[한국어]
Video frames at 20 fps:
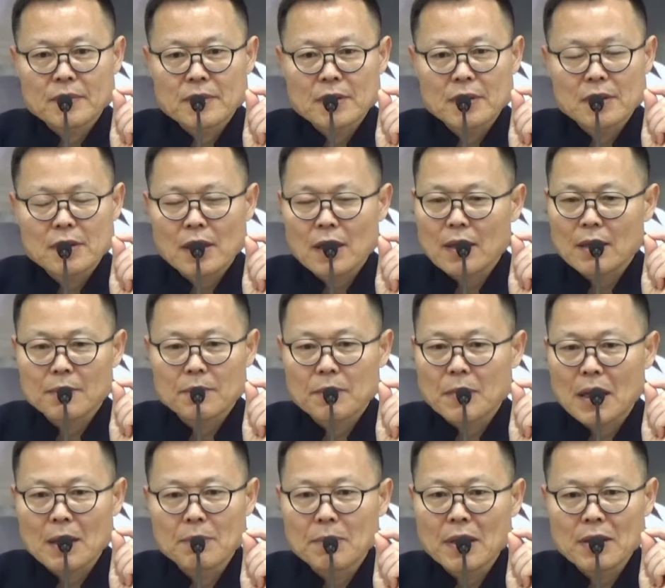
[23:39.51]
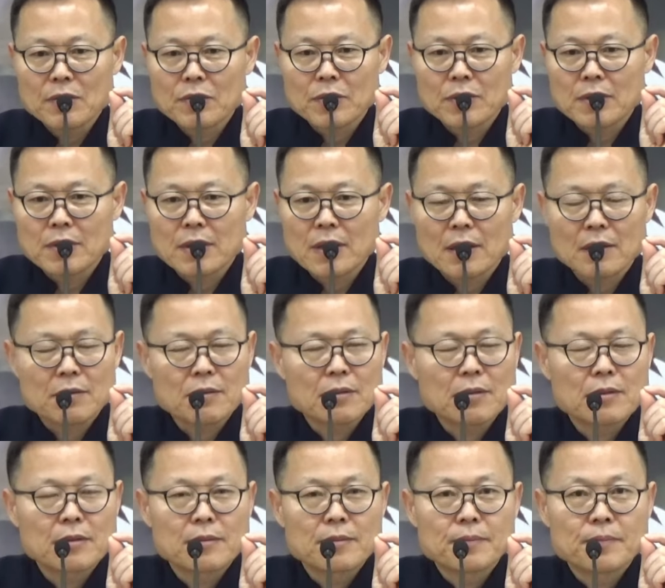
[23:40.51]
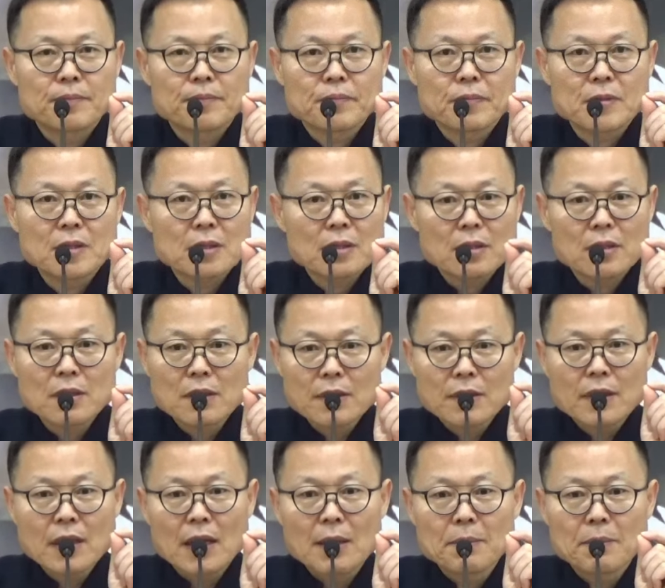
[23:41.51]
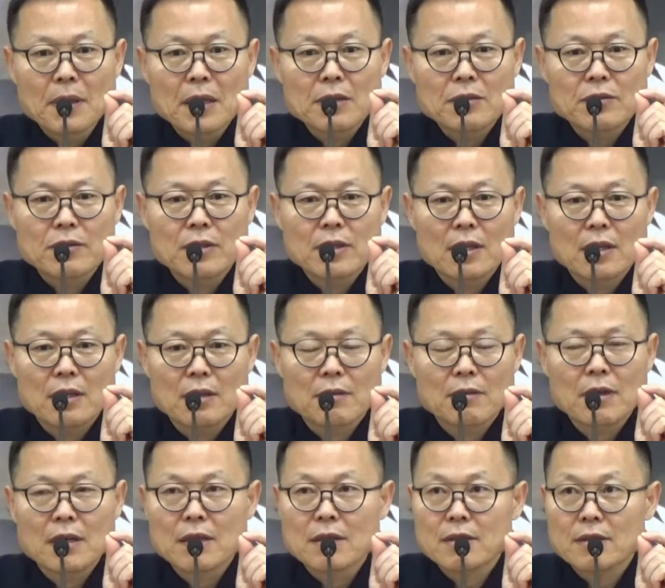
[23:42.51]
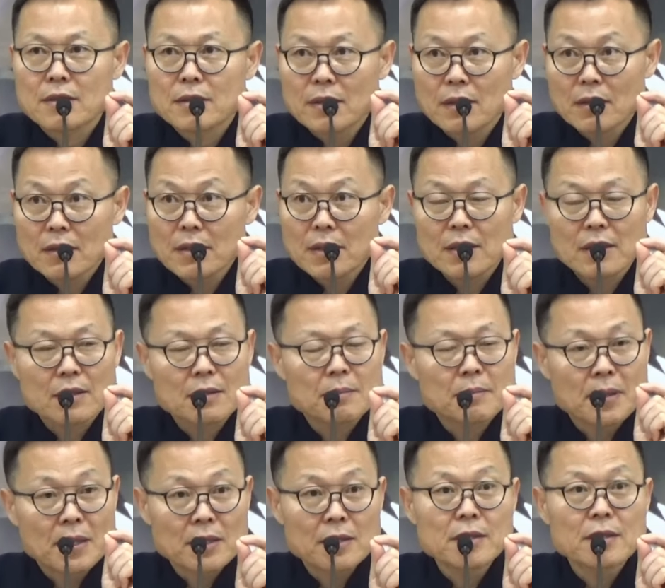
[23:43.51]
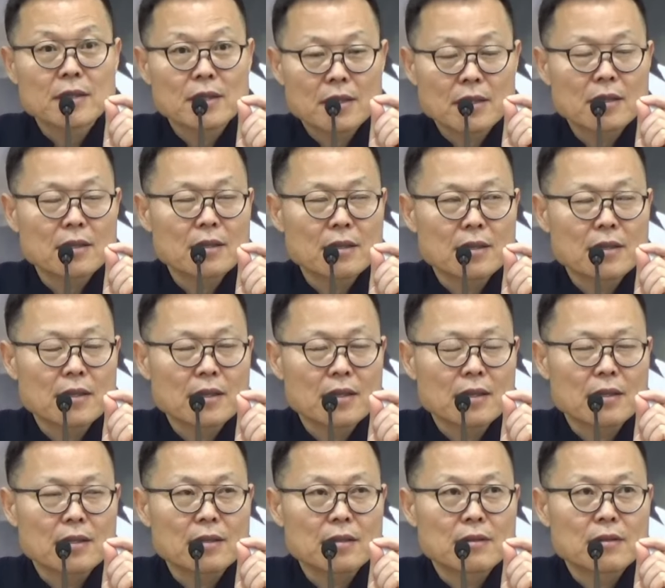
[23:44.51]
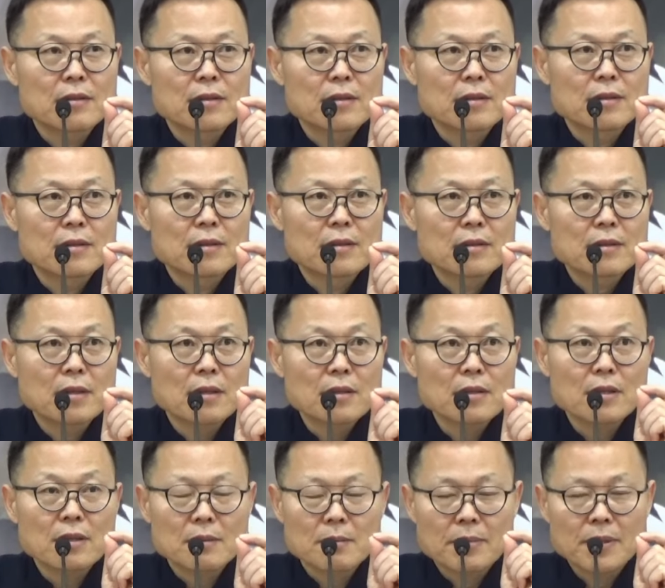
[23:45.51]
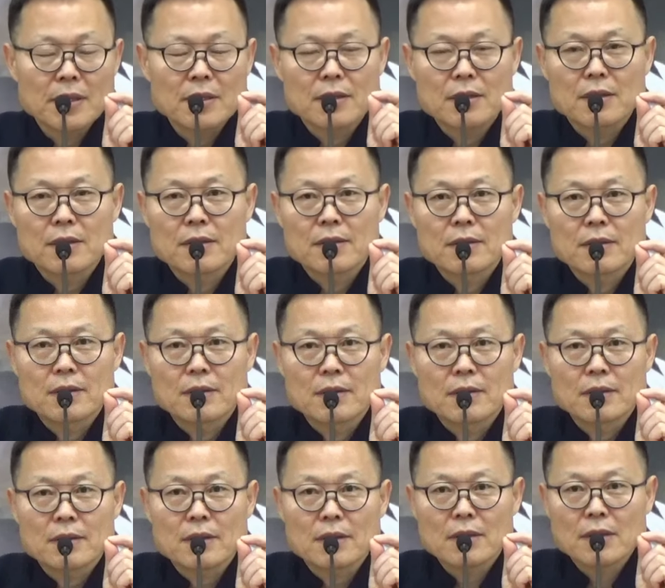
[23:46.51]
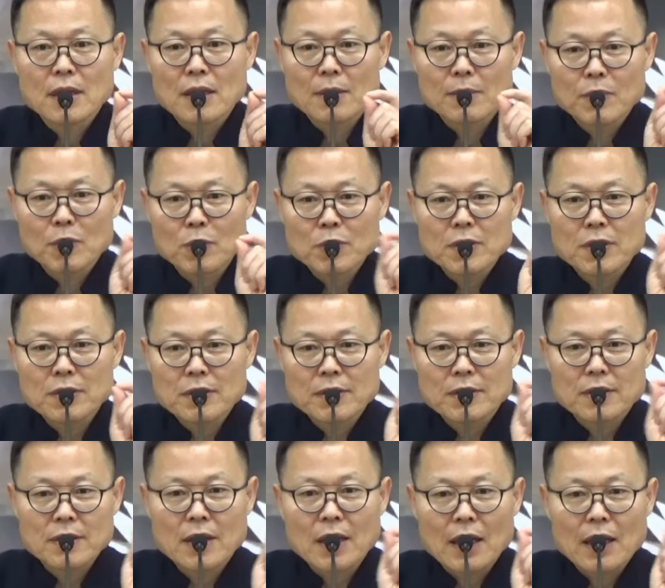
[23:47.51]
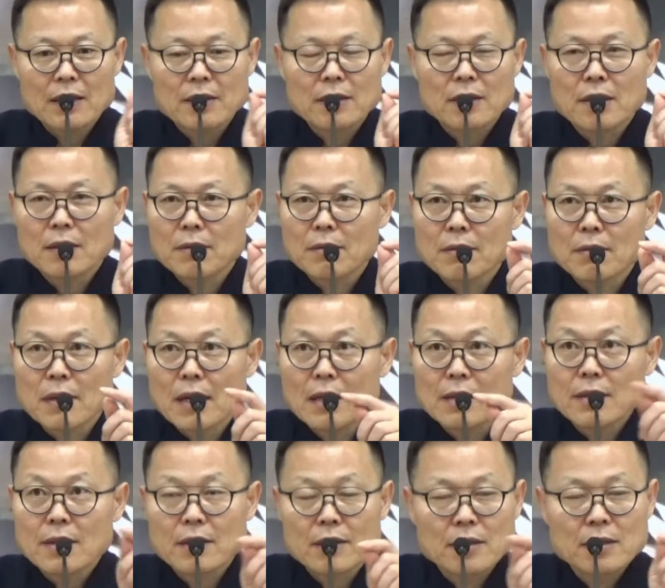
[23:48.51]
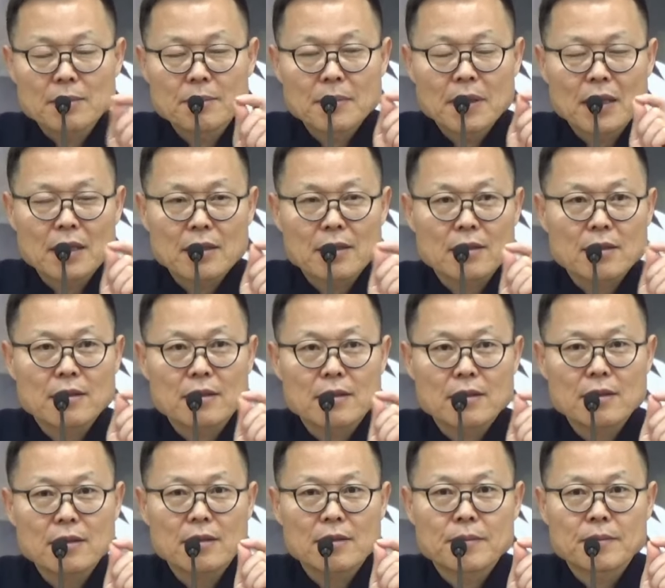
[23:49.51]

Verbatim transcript: 이 사람 안 바뀐다고. 이 그런 때 안 바뀐다라고 하는 건 성격, 버릇 이런 거예요. 성격, 버릇. 그래서 사람 고쳐 쓰는 게 아니라고 할 때 그런 말이거든.